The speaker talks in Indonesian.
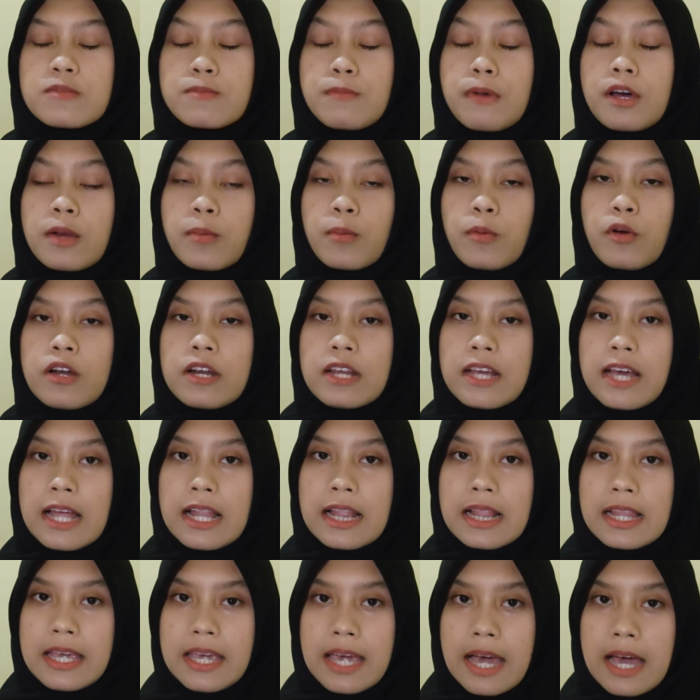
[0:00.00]
smartphone
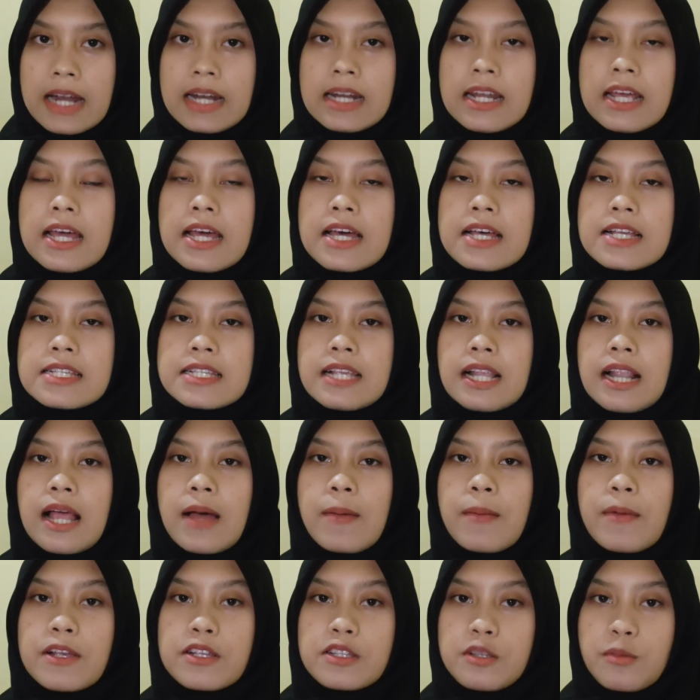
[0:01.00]
kalian
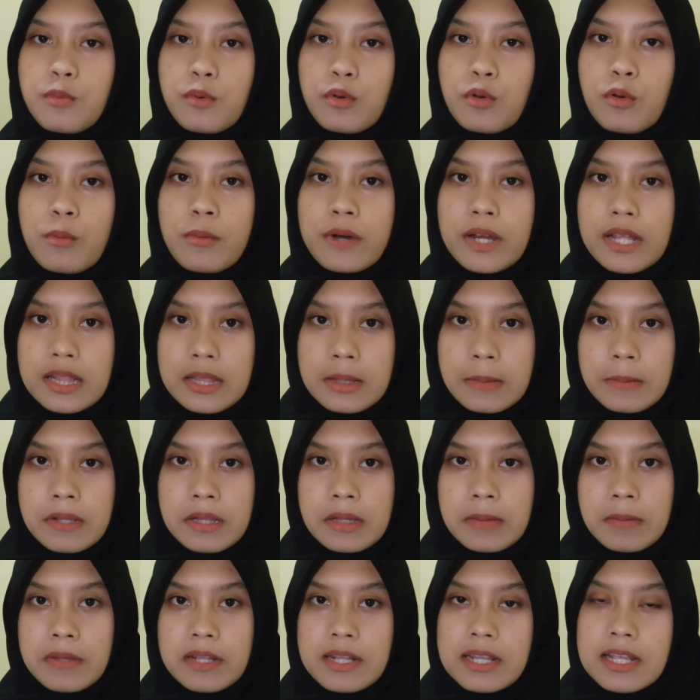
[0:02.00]
selama 10 menit
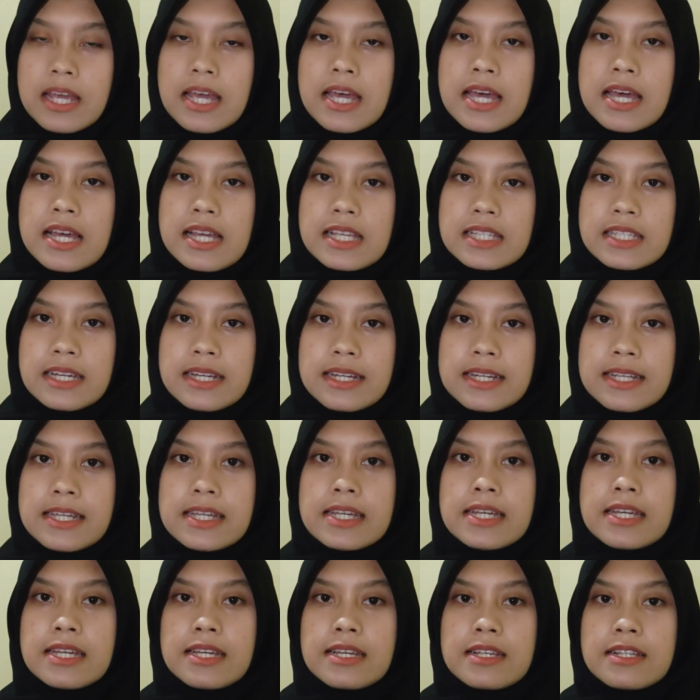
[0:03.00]
teman-teman.
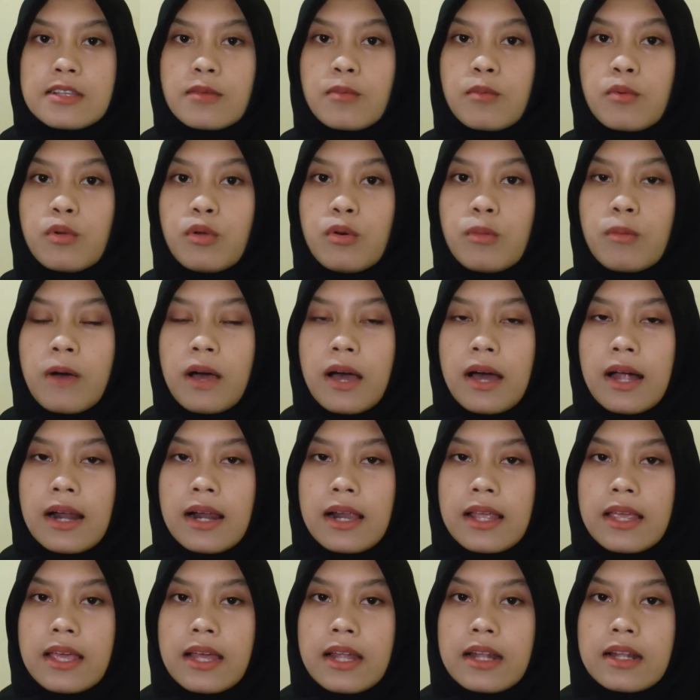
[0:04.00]
Jadi sebelum
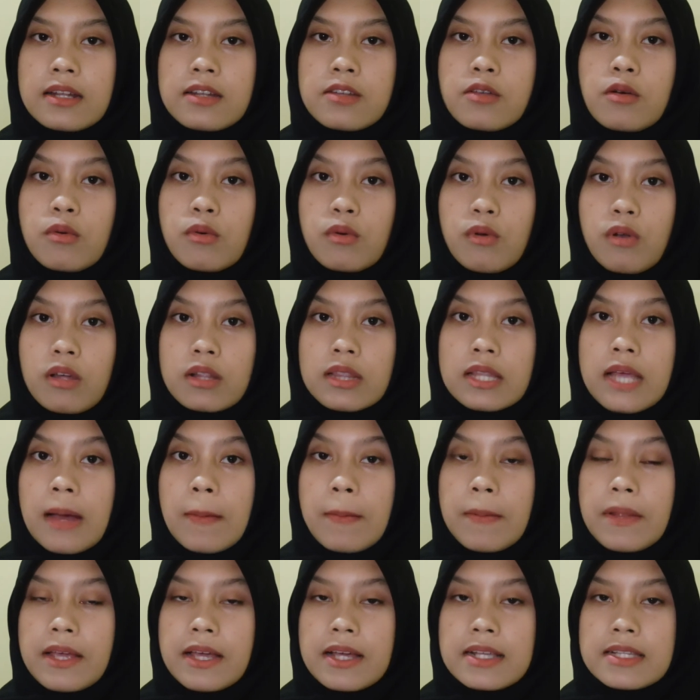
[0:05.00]
kalian download
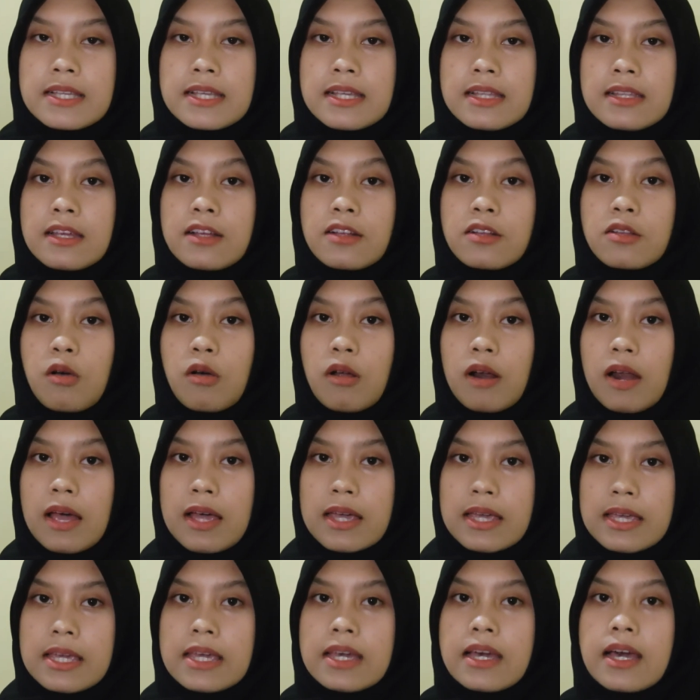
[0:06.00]
aplikasi TikTok
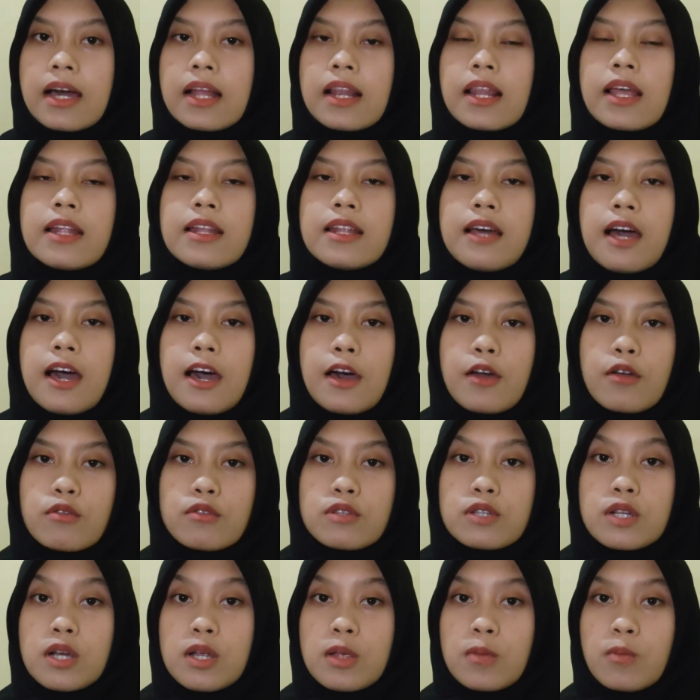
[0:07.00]
lagi, kalian
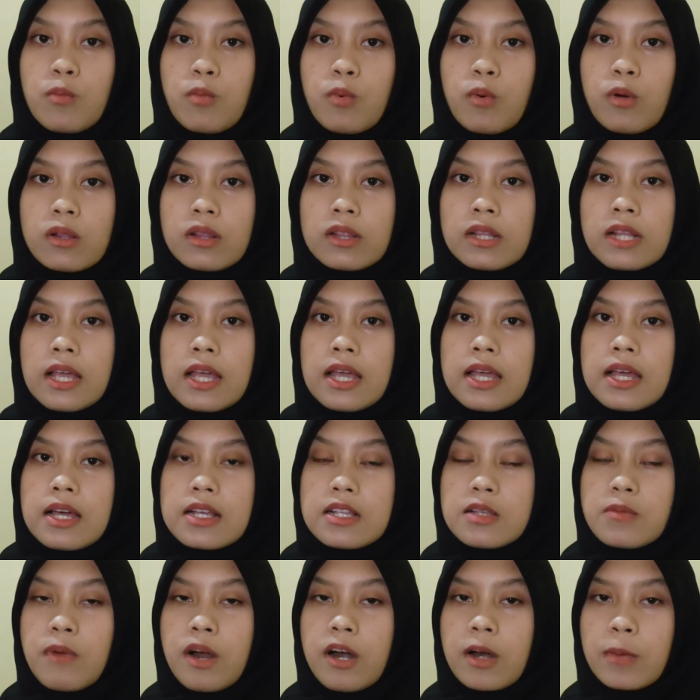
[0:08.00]
harus reboot
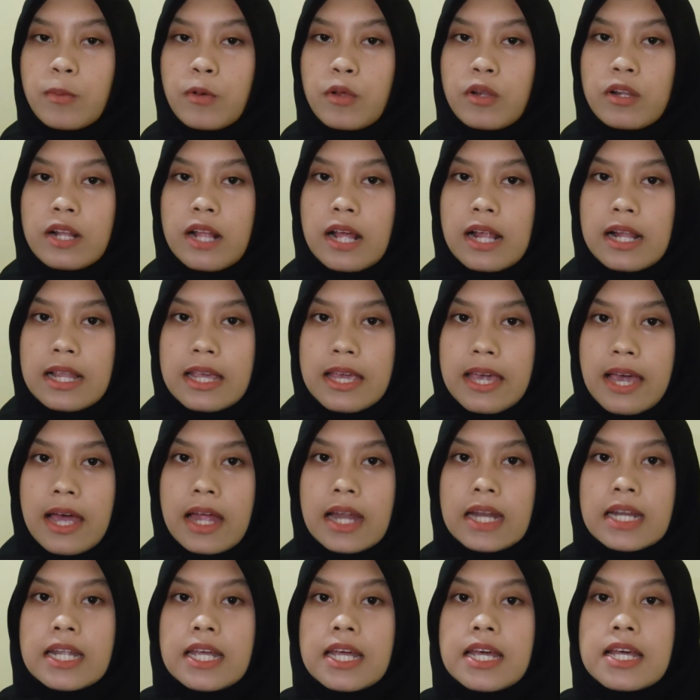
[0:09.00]
smartphone
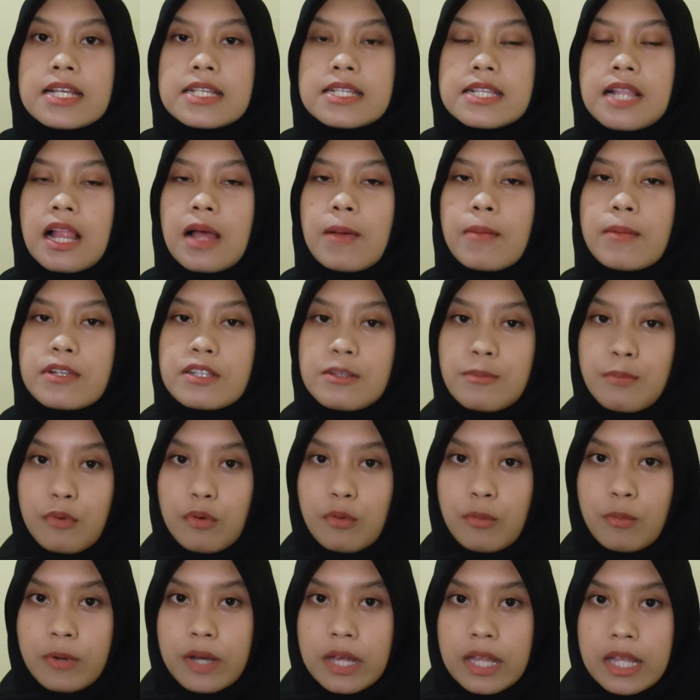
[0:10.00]
kalian selama 10
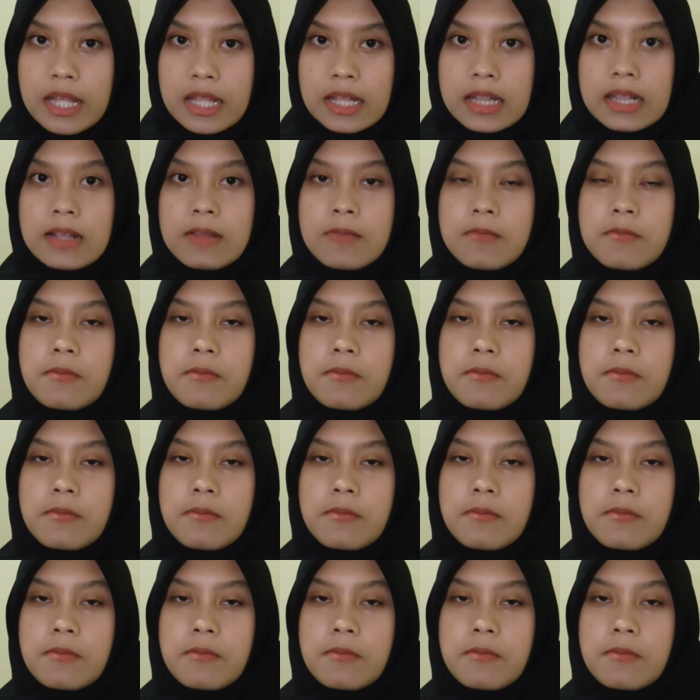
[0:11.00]
menit.